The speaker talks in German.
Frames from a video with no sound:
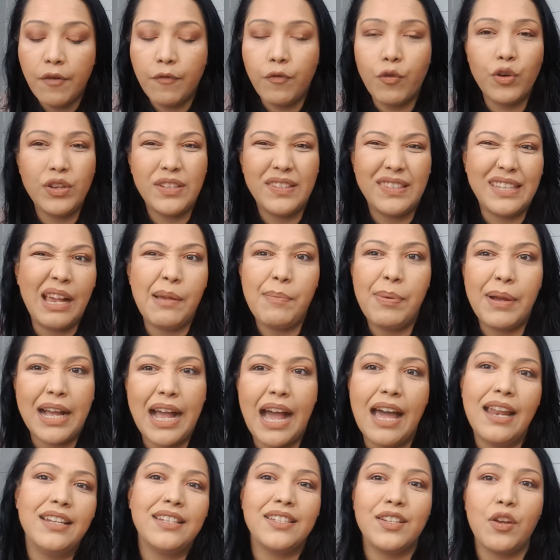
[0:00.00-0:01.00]
wo ich selber
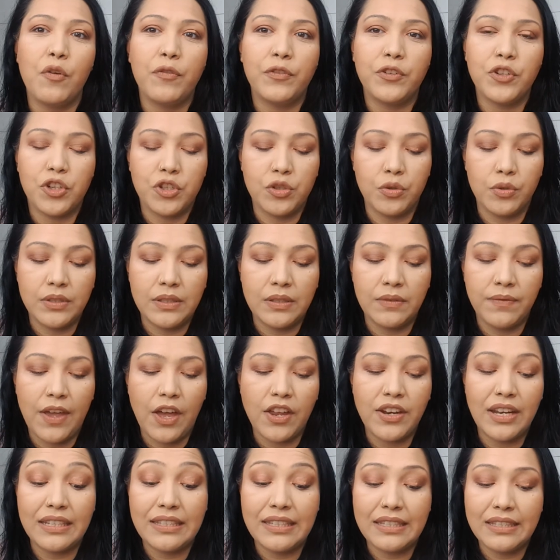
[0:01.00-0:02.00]
gar nicht drauf gestoßen
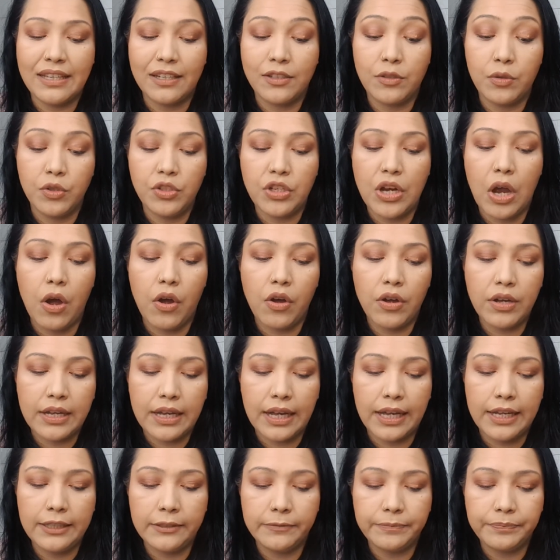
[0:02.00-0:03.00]
wäre. Und das ist natürlich auch
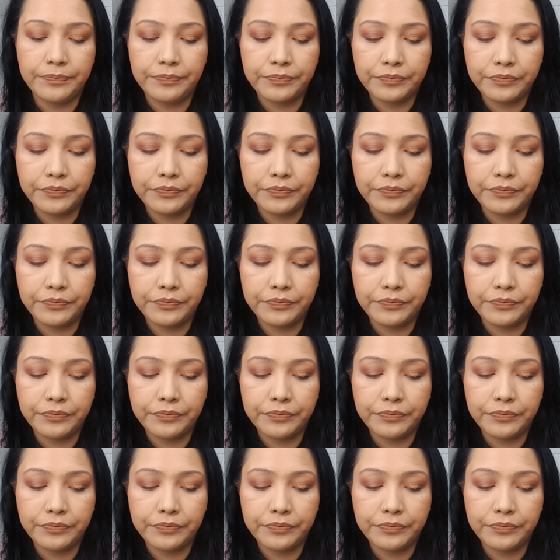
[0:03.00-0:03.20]
geil.